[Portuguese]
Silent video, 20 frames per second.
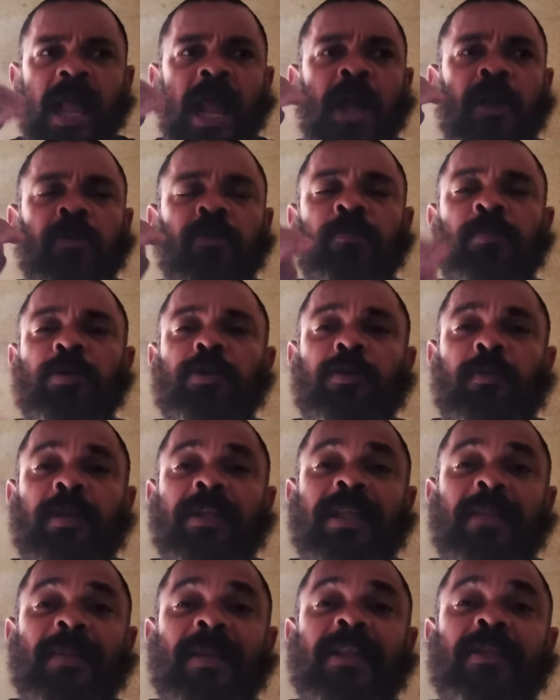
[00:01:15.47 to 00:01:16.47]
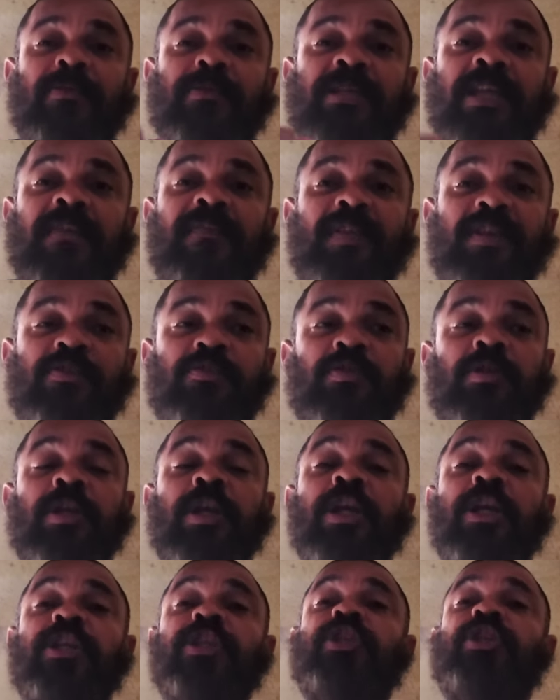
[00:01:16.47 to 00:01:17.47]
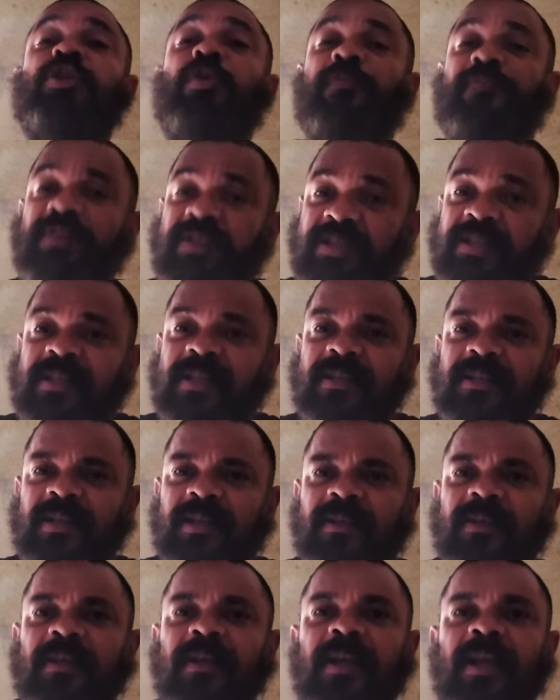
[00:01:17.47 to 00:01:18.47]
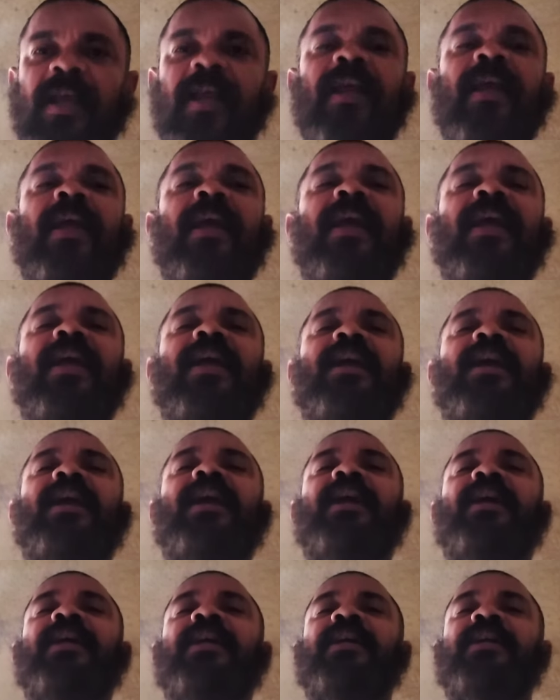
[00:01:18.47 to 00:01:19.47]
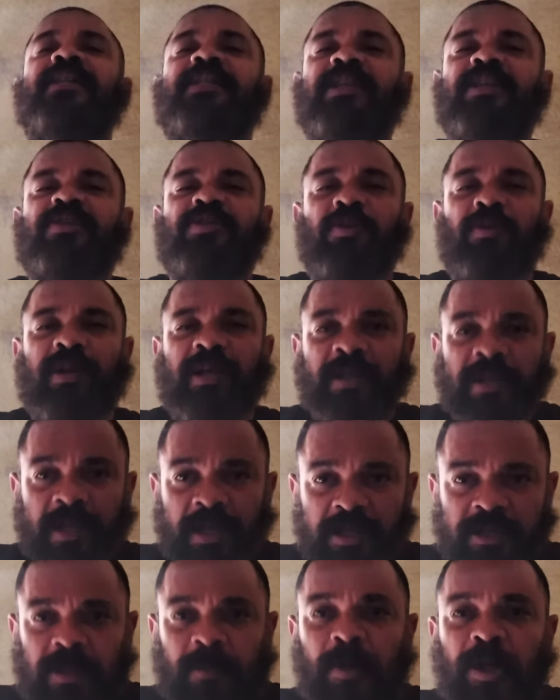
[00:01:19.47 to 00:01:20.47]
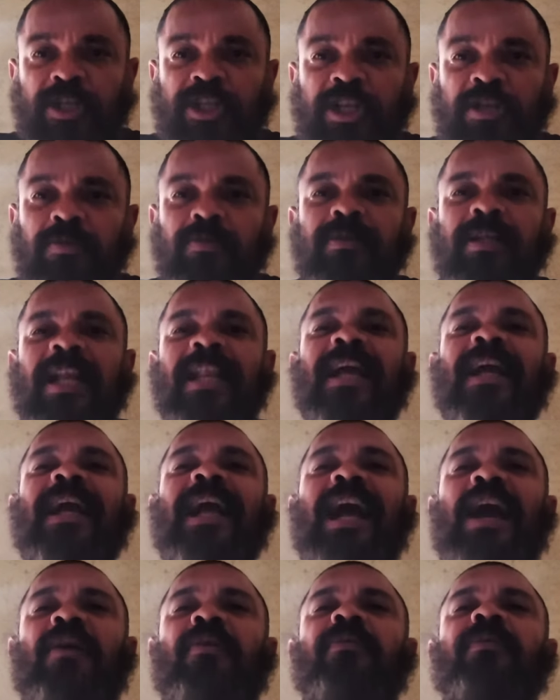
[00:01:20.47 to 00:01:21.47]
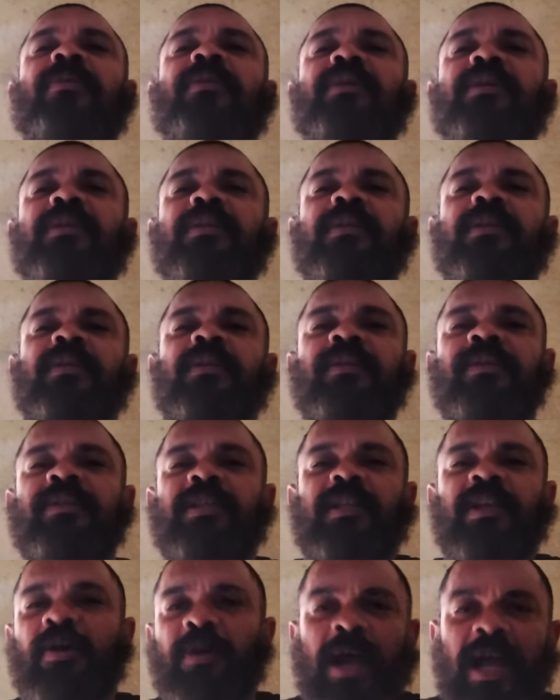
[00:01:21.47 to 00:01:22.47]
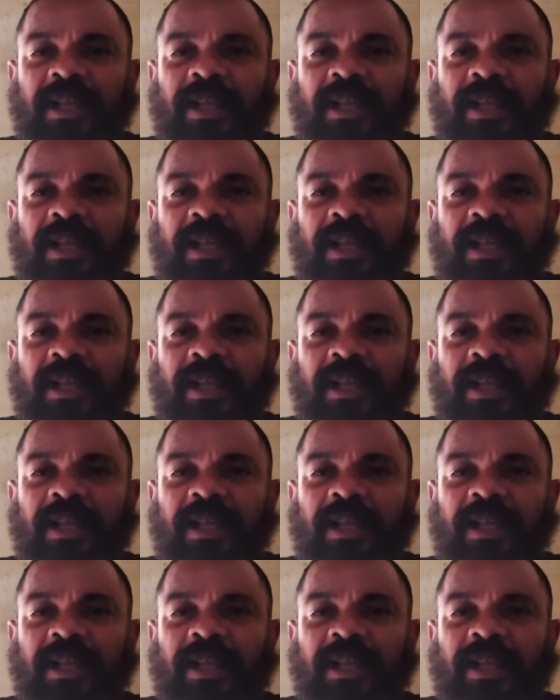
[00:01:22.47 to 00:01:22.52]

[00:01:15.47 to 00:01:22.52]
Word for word: A Clube Motoboy também tem um serviço de oficina. É, se seu, seu motinho não tá legal, deu um